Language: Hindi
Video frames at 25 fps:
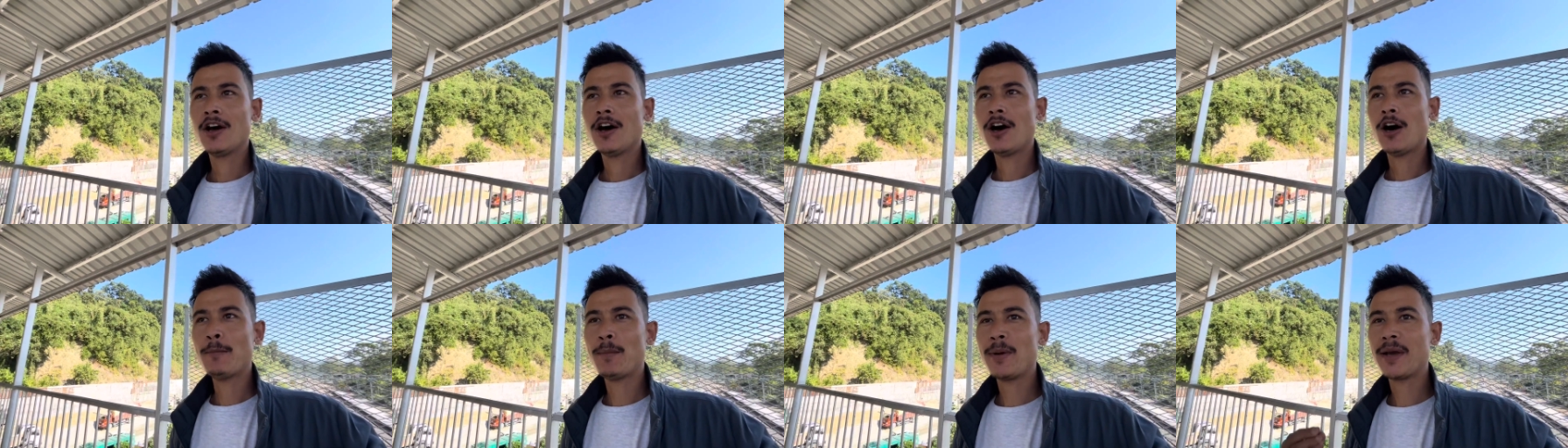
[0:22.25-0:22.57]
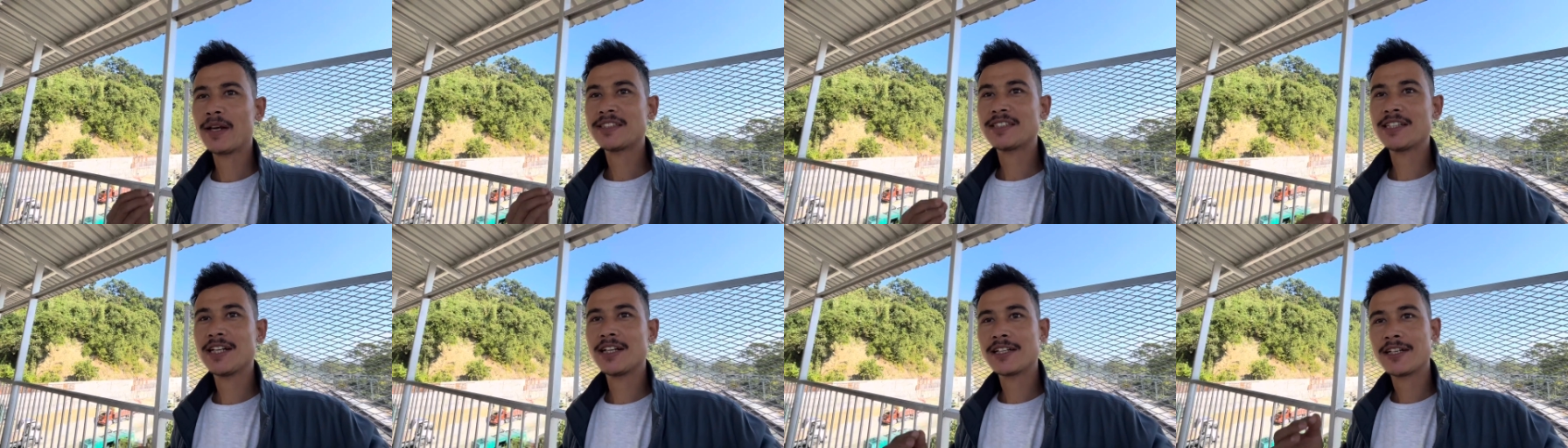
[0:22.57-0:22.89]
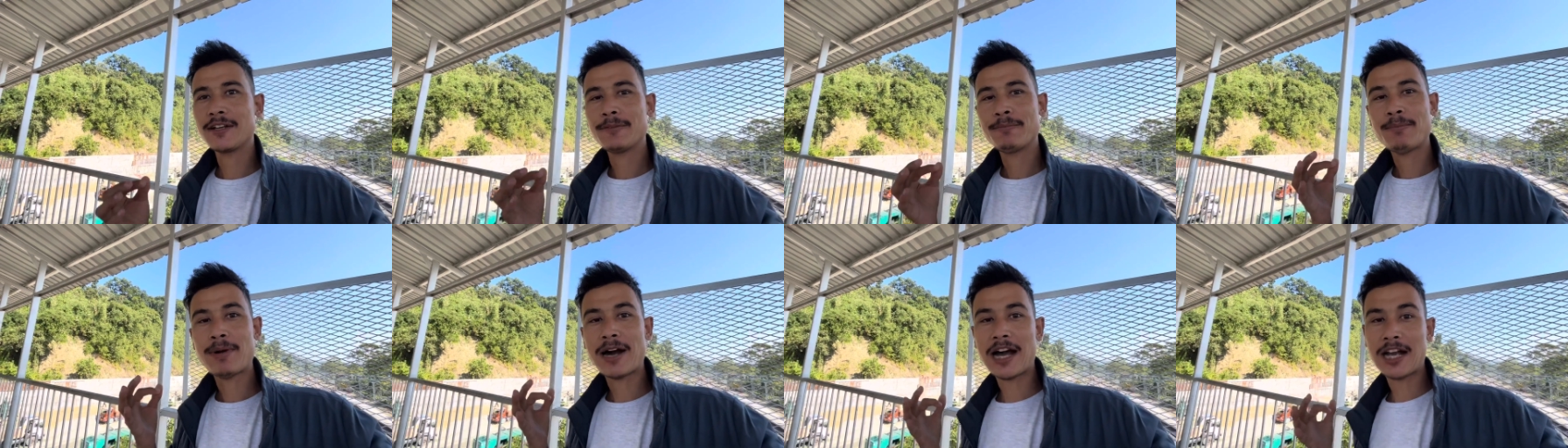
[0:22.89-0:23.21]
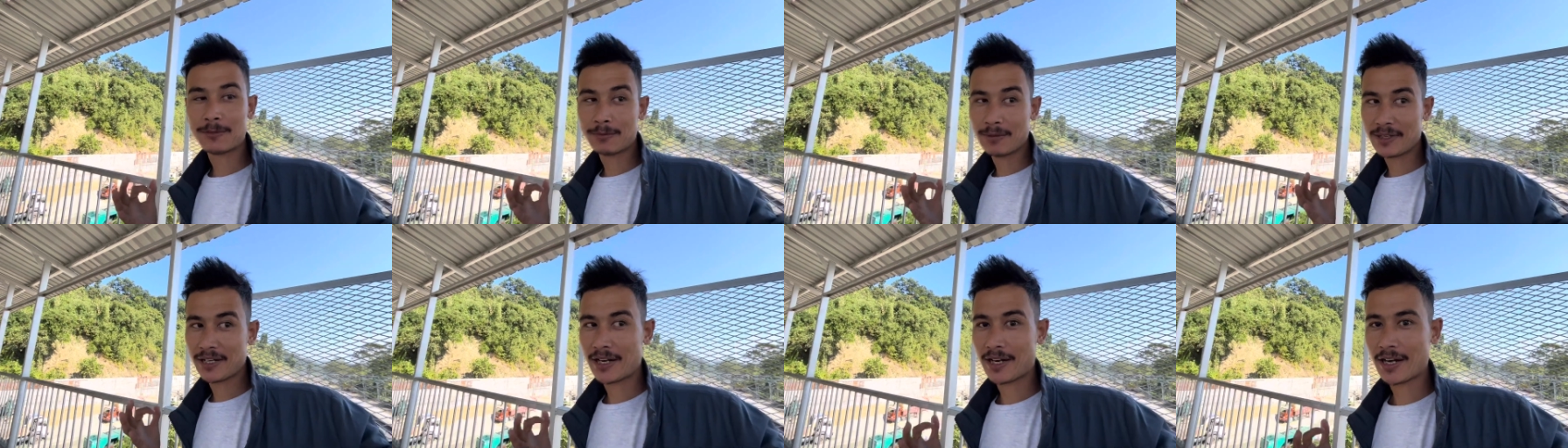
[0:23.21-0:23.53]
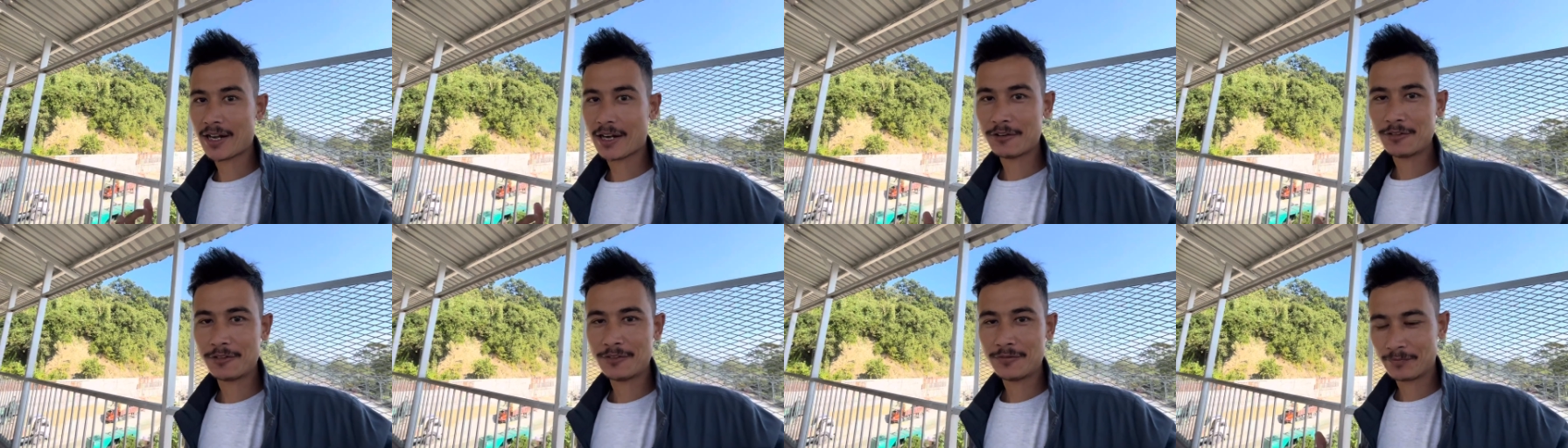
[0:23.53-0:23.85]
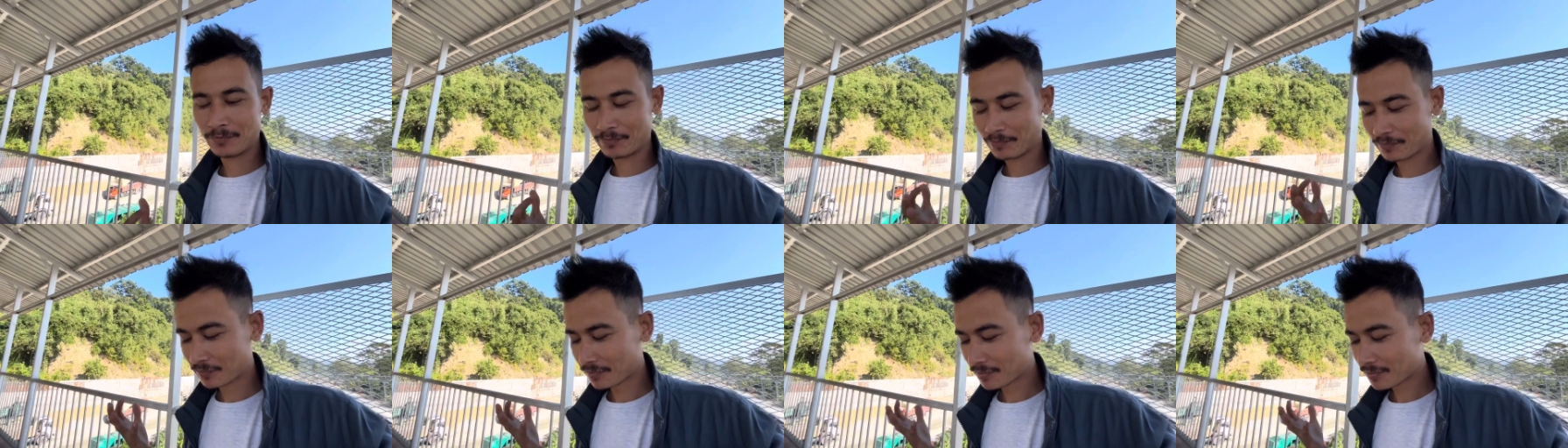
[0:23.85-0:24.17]
अब एक साल के बाद बना रहा
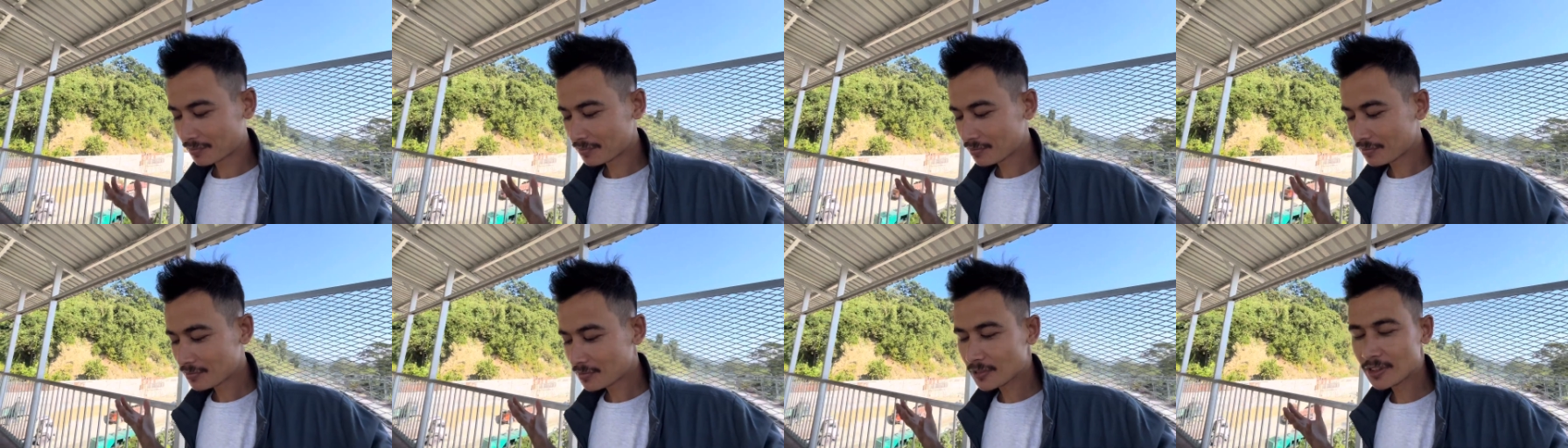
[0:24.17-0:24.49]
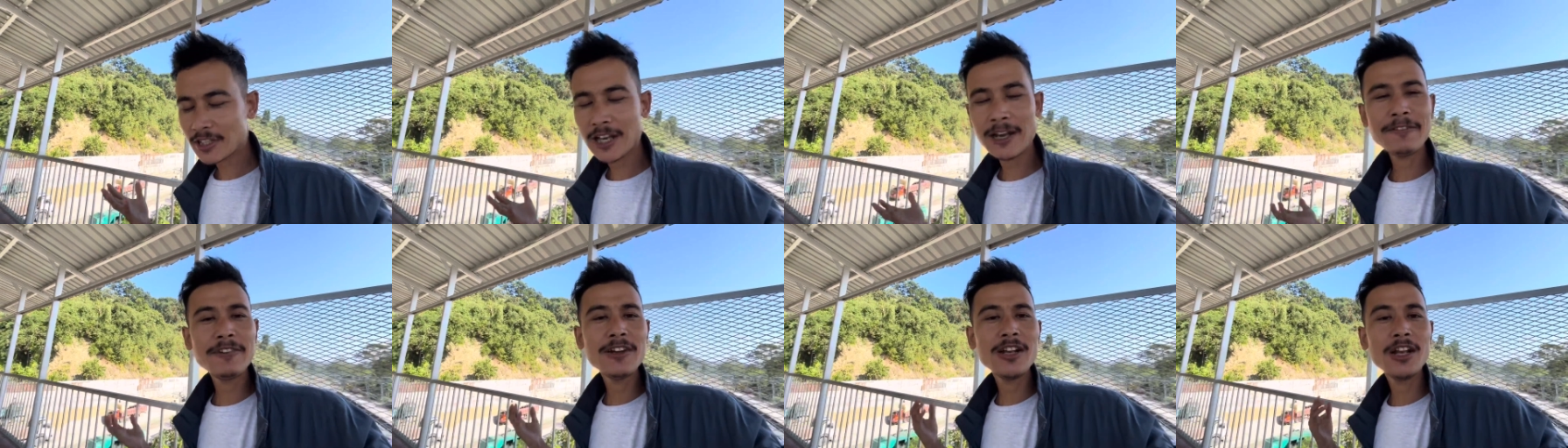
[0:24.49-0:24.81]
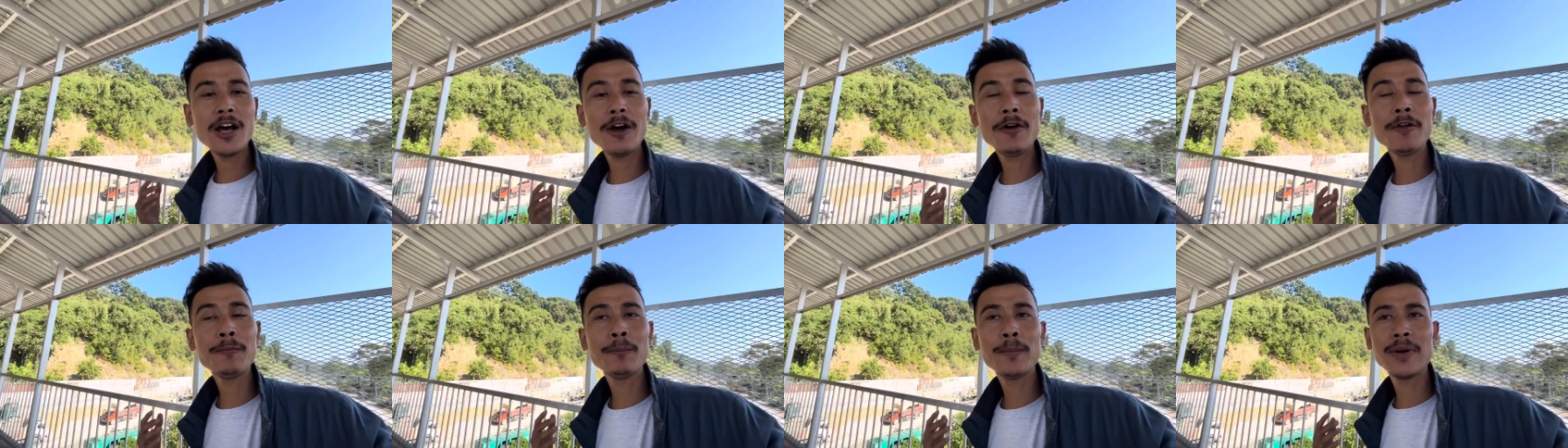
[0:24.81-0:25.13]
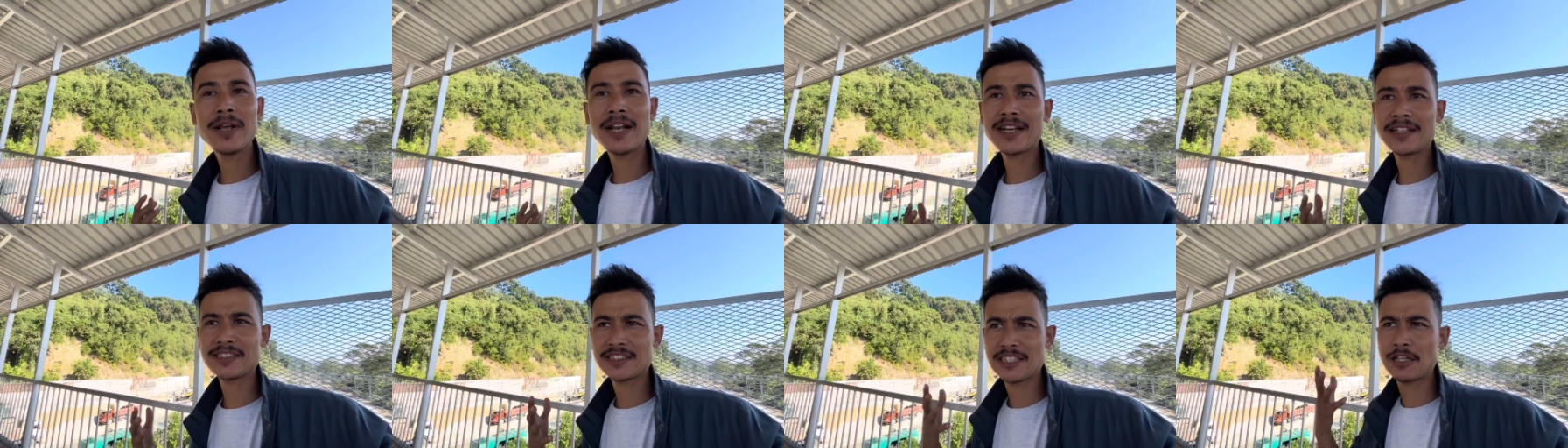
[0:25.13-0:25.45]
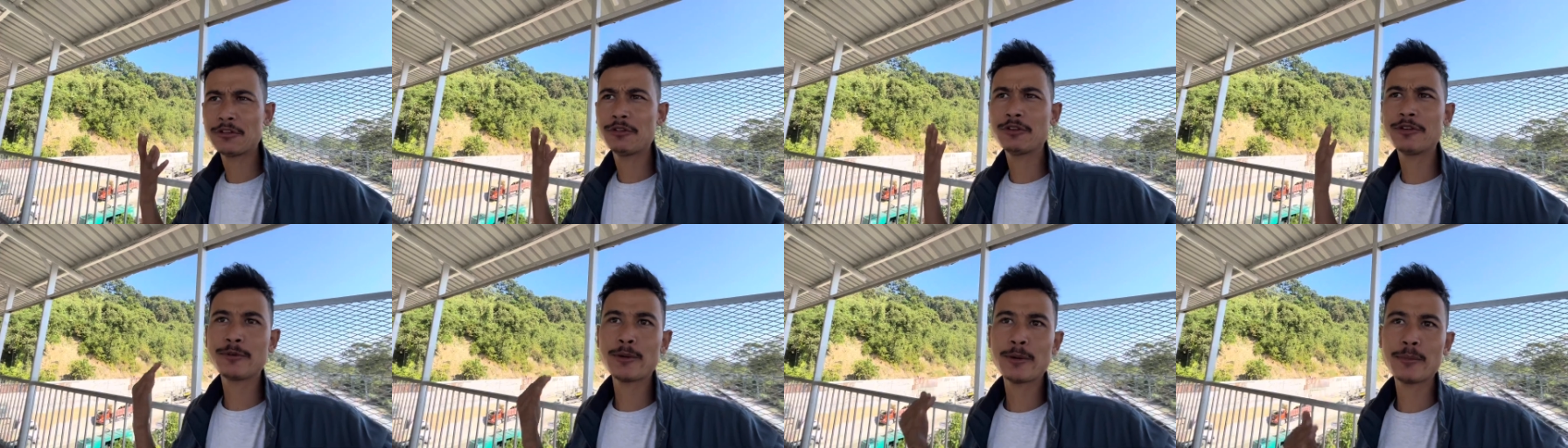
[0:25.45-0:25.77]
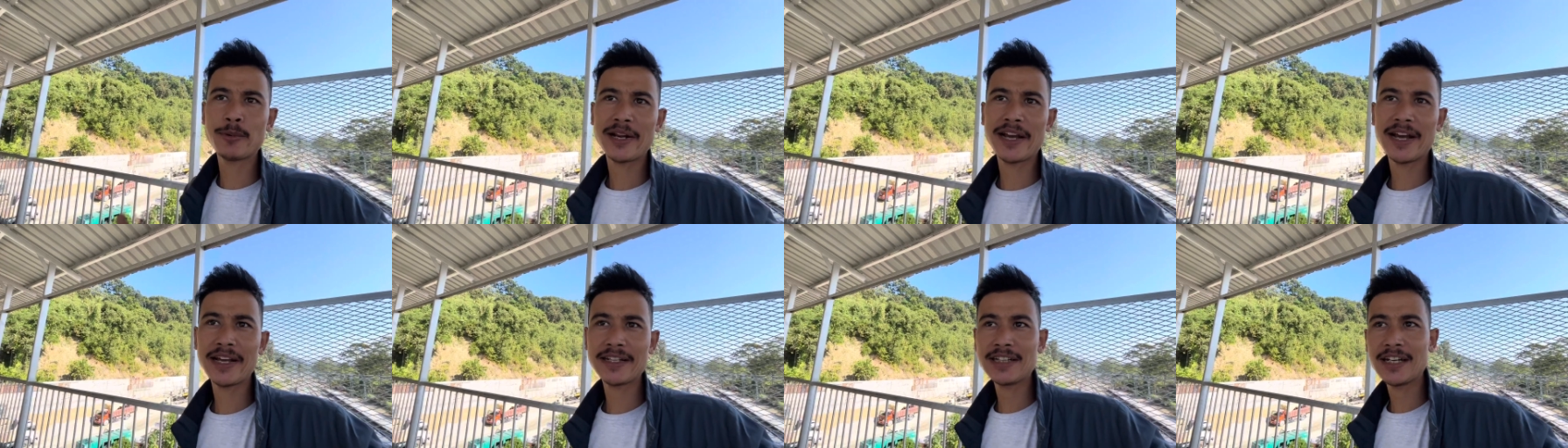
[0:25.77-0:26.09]
हूँ काफ़ी लंबे लाइक जनवरी में
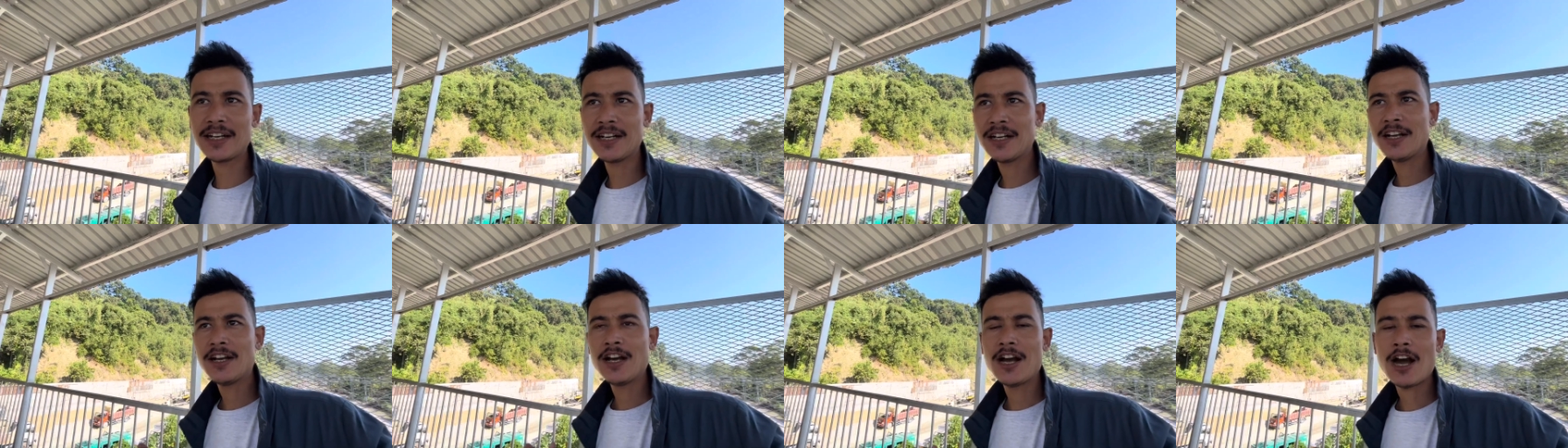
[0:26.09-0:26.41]
बनाया था